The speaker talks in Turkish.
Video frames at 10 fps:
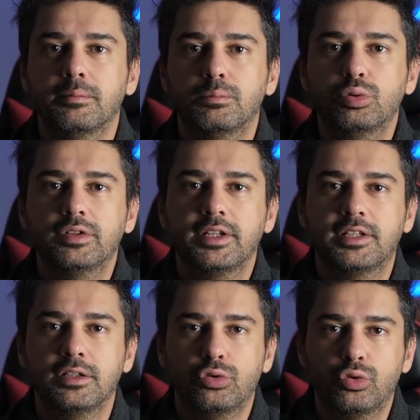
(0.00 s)

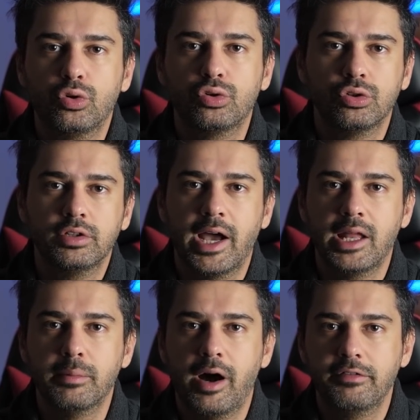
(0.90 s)
Buradaki dokuyu
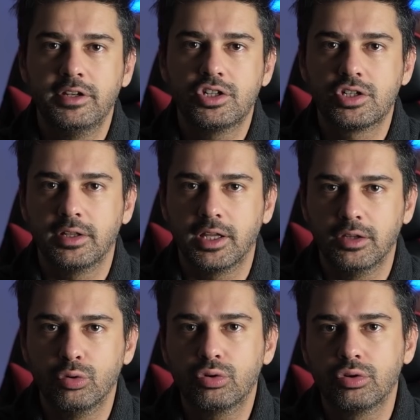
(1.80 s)
yani mavinin
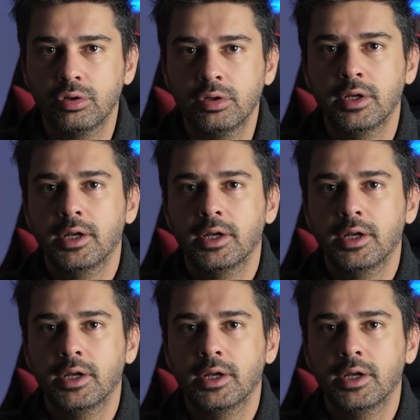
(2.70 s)
içindeki dokuyu